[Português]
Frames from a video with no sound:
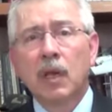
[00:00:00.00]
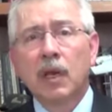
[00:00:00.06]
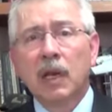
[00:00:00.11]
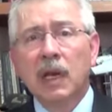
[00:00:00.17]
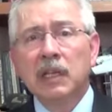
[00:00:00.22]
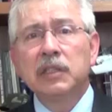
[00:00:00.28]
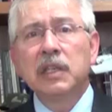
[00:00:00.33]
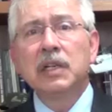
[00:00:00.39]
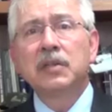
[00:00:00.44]

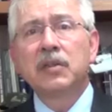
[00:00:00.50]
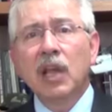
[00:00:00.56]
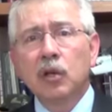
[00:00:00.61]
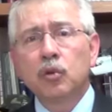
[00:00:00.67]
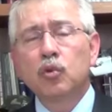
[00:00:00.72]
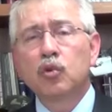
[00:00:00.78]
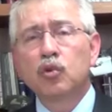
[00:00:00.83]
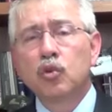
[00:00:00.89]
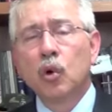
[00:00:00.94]
entre
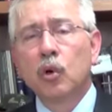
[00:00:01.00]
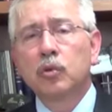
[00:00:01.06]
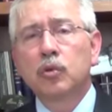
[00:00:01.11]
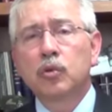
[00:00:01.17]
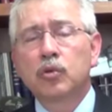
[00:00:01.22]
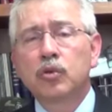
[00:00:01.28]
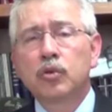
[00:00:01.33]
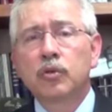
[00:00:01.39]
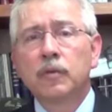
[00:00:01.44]
tantos
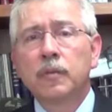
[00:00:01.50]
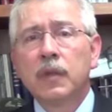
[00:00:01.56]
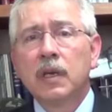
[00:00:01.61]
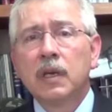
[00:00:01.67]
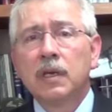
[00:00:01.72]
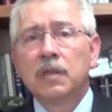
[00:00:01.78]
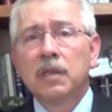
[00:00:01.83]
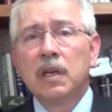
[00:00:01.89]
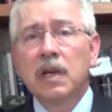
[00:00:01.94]
outros,
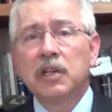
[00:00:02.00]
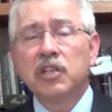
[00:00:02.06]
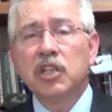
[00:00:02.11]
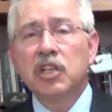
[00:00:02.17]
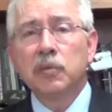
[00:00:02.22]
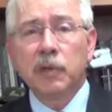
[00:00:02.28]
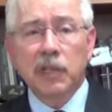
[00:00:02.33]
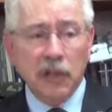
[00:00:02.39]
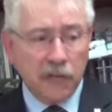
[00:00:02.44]
de
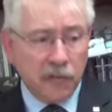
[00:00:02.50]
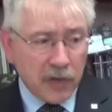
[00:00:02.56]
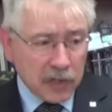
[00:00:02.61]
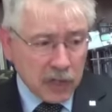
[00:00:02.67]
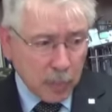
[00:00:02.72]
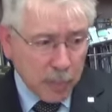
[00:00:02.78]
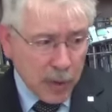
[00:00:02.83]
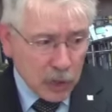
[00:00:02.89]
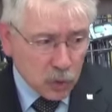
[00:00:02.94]
legítima
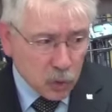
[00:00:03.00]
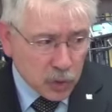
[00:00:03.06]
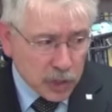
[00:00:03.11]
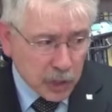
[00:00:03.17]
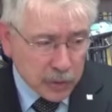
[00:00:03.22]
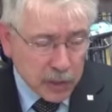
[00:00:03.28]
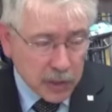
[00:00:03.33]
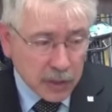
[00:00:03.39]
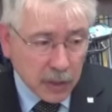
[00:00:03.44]
defesa bem
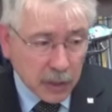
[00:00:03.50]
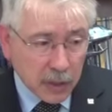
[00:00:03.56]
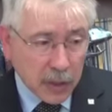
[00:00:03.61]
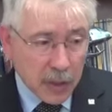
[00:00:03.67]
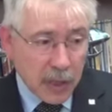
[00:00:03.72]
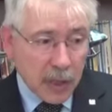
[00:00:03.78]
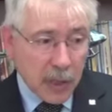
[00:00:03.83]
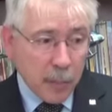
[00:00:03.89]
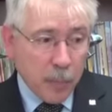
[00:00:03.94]
sucedida
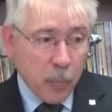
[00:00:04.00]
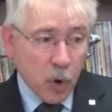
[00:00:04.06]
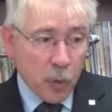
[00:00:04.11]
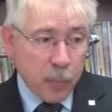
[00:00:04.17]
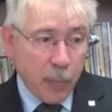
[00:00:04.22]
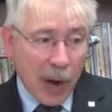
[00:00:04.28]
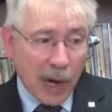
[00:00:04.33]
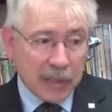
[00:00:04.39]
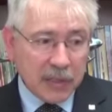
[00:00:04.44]
por
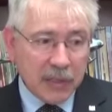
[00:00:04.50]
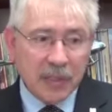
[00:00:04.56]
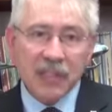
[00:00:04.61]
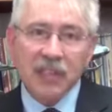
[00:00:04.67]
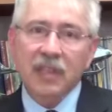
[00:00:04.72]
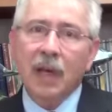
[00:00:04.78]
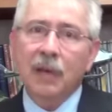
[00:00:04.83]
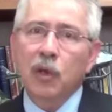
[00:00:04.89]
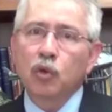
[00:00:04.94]
parte de
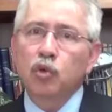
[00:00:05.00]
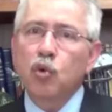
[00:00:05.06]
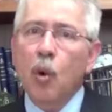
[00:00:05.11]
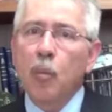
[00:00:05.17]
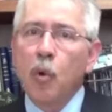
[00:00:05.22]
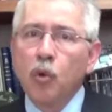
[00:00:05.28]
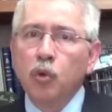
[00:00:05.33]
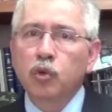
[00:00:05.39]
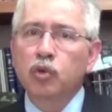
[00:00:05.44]
cidadãos
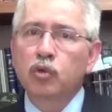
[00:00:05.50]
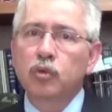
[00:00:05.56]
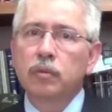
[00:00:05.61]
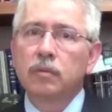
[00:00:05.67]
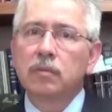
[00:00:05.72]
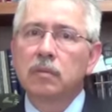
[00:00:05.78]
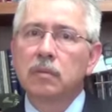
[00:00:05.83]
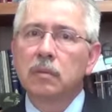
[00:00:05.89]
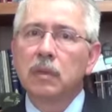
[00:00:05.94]
comuns.
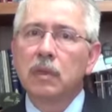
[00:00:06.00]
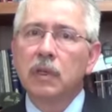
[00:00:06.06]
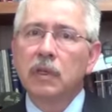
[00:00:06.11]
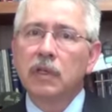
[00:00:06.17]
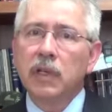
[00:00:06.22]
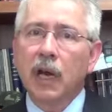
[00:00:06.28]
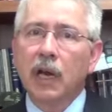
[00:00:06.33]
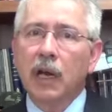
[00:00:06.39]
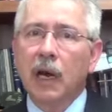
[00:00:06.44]

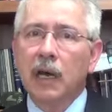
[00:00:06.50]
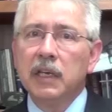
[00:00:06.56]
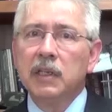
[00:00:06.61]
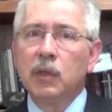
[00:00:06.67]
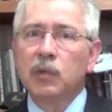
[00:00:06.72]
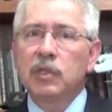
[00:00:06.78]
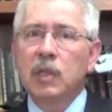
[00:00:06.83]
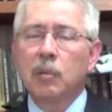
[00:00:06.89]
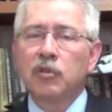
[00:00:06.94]
E aí
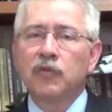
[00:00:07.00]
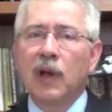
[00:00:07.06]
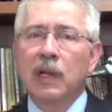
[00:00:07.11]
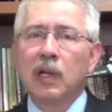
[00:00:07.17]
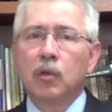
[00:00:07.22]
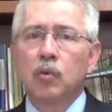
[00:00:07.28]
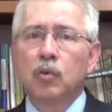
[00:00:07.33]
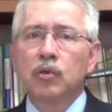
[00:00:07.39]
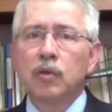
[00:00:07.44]
não estamos
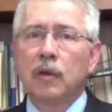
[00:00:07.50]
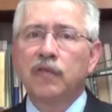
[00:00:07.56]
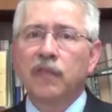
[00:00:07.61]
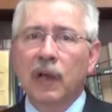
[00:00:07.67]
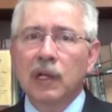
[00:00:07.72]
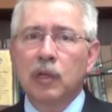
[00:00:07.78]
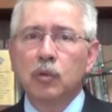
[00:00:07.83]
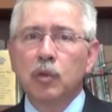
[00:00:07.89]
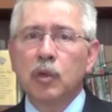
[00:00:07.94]
falando,
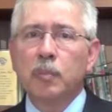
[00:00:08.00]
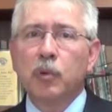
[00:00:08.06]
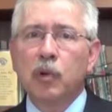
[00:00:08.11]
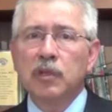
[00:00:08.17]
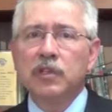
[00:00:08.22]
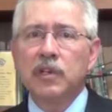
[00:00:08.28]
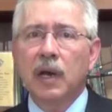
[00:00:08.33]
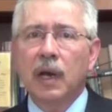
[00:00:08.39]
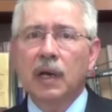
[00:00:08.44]
falando de
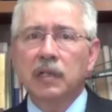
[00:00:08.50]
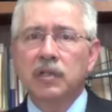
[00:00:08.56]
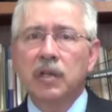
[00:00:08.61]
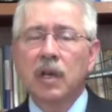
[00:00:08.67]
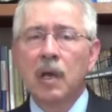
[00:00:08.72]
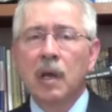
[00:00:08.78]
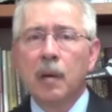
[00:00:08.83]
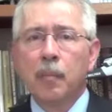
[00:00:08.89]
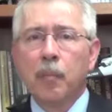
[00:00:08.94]
policiais,
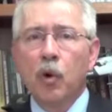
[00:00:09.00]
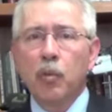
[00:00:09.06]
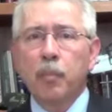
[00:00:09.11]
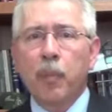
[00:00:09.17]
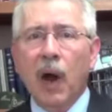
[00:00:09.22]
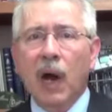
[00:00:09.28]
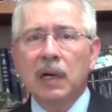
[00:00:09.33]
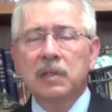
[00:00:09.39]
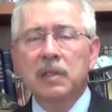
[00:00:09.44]
por
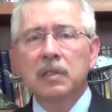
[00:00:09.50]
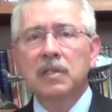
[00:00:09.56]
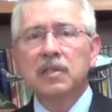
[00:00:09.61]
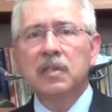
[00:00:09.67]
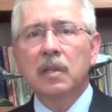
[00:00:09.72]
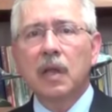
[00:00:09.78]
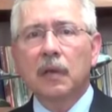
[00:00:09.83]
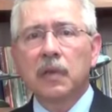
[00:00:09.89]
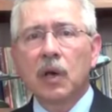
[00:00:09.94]
parte de
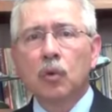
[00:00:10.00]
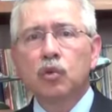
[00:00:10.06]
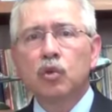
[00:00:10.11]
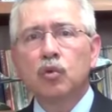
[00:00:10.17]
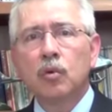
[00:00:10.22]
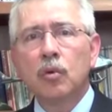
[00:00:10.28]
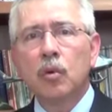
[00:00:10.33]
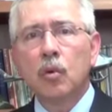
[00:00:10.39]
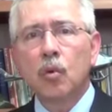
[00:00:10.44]

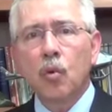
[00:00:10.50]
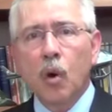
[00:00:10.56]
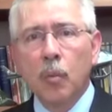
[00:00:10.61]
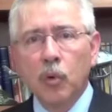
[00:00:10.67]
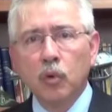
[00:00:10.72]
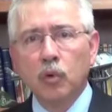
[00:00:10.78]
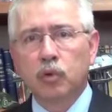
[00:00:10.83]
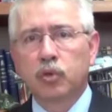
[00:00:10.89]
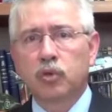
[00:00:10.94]
cidadãos
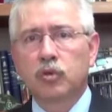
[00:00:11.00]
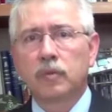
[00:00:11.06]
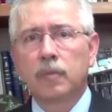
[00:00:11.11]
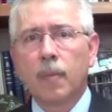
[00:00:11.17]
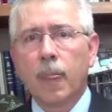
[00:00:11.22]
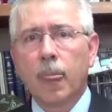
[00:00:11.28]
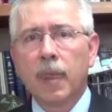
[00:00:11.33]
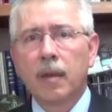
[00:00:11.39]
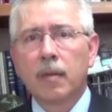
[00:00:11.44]
comuns.
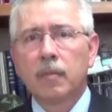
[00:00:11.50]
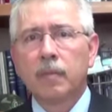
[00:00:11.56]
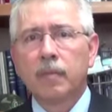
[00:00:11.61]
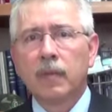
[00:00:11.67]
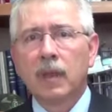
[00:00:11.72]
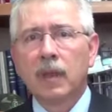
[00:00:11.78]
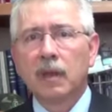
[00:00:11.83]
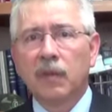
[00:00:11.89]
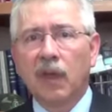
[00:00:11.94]

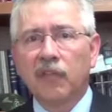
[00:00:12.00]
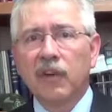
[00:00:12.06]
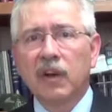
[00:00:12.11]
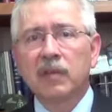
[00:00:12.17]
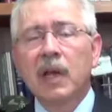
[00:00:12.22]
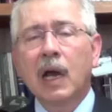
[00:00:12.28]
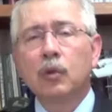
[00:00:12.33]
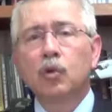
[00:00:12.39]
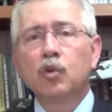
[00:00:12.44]
Na
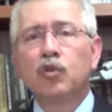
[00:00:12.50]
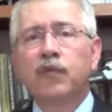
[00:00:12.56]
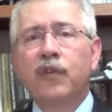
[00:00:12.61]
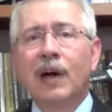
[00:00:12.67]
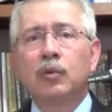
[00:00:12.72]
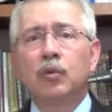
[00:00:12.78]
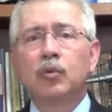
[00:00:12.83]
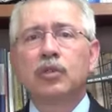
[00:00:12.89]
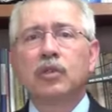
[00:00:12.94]
verdade, os
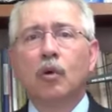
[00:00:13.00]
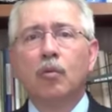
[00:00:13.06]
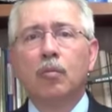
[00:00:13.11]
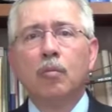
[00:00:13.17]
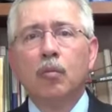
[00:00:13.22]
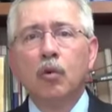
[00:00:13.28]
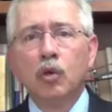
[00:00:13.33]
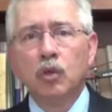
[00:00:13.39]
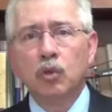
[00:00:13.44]
fatos são
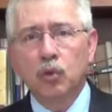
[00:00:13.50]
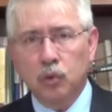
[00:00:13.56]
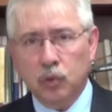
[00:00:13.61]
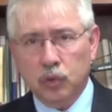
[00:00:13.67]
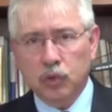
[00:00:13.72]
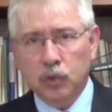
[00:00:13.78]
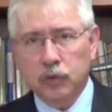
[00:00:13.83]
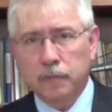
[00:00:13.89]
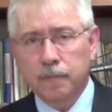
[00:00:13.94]

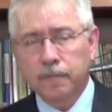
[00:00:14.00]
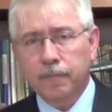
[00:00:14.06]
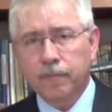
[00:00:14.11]
muitos.